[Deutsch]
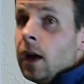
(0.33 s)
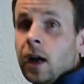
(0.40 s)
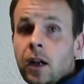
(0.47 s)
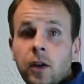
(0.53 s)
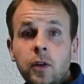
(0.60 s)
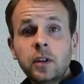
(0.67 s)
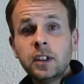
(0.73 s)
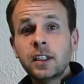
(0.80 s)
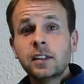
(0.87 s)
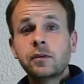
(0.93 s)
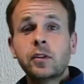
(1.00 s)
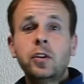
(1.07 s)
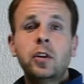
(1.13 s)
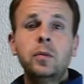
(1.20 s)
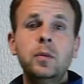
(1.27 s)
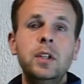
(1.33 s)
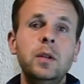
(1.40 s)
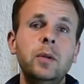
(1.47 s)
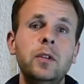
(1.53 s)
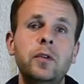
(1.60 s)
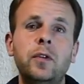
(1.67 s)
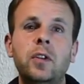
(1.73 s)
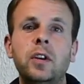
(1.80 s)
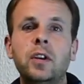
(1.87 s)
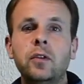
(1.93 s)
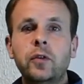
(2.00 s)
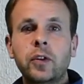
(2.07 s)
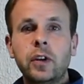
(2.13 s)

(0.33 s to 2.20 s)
Hallo und herzlich willkommen, liebe Freundinnen und